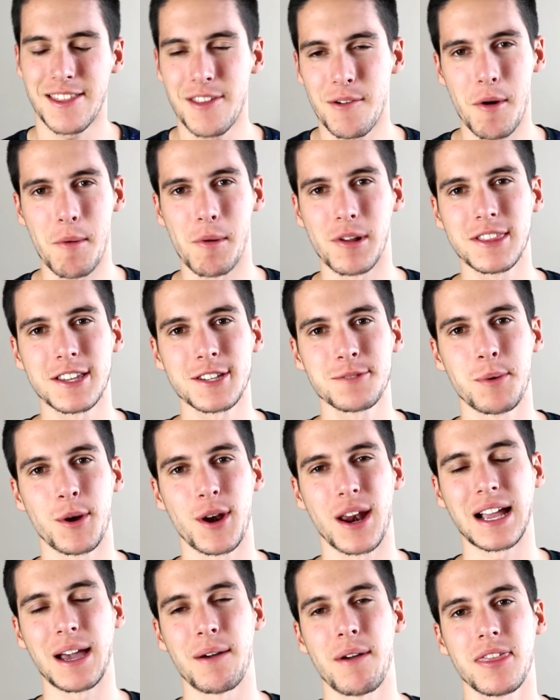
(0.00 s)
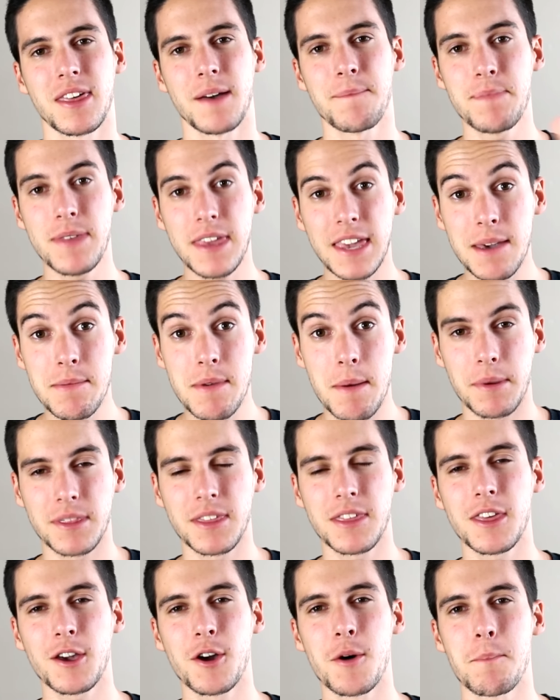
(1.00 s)
dándome vueltas por la cabeza y que me
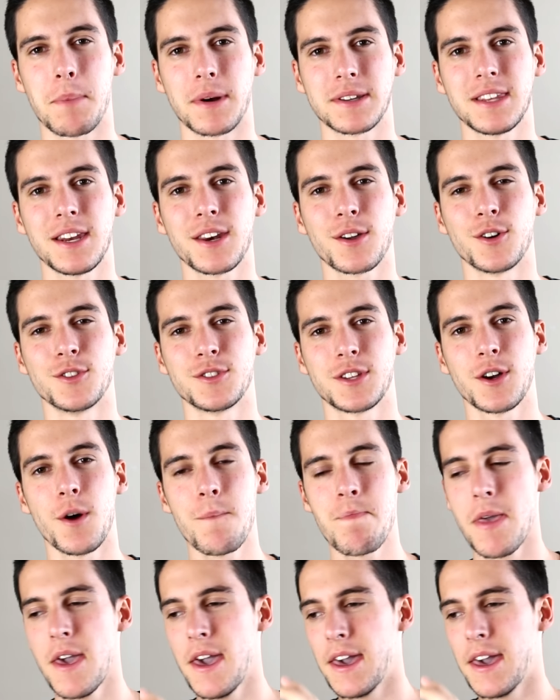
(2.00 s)
apetece compartir contigo,